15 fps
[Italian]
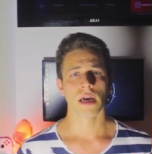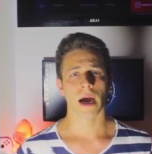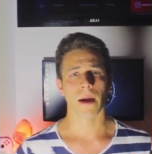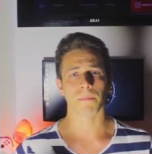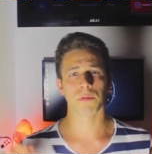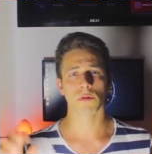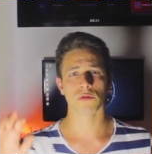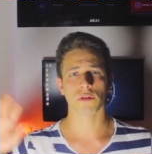
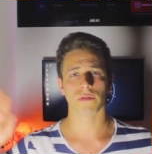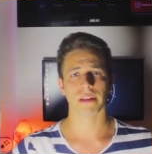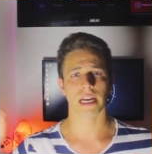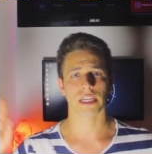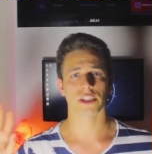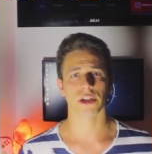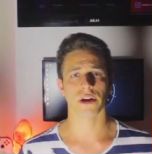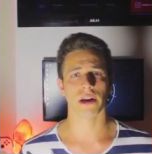appunto vi
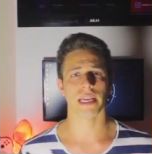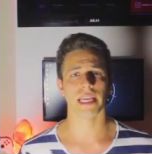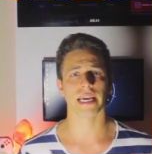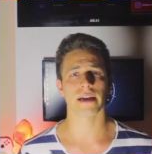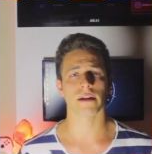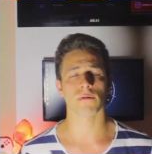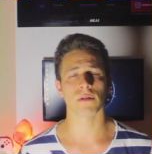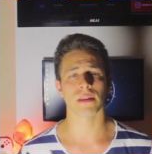lascerò il
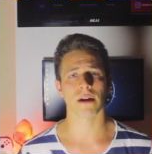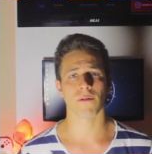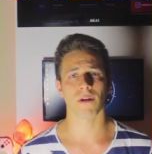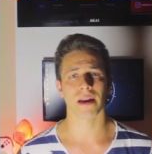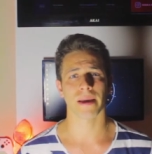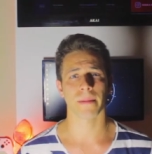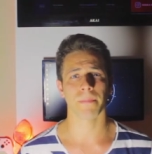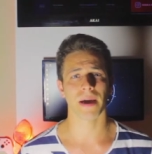link qui da
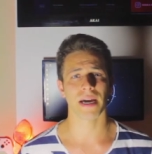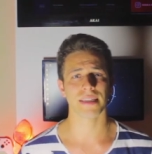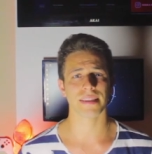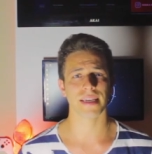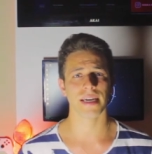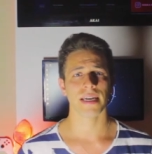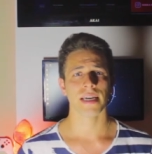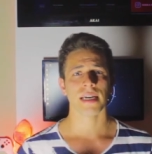qualche
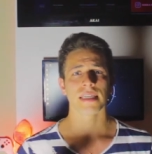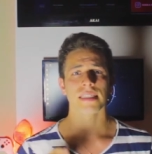parte,